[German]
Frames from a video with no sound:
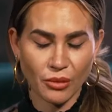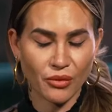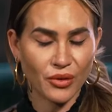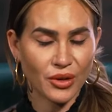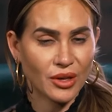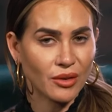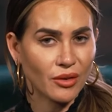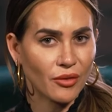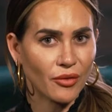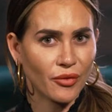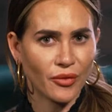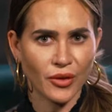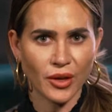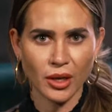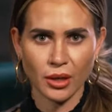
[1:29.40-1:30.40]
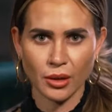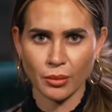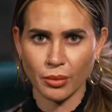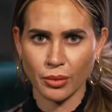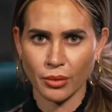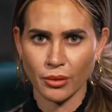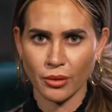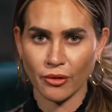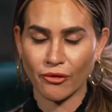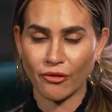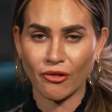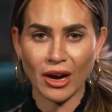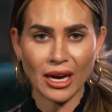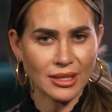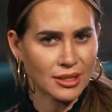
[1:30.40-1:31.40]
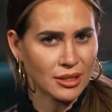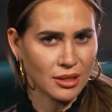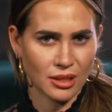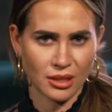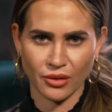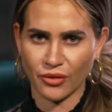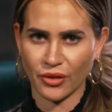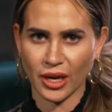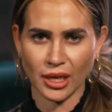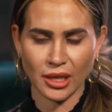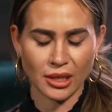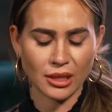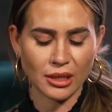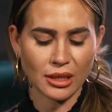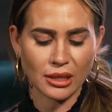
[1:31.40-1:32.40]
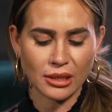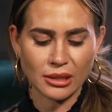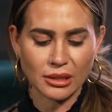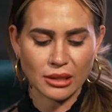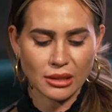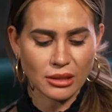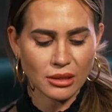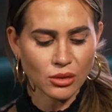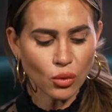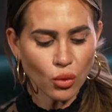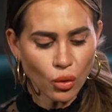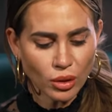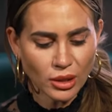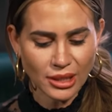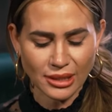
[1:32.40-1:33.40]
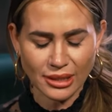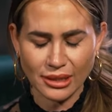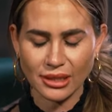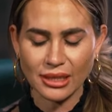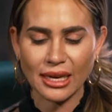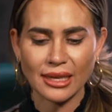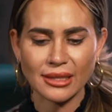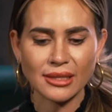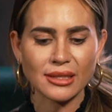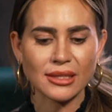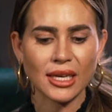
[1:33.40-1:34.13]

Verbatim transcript: Mir wird Philipp wahnsinnig gefährlich. Es ist so, dass ich die ganze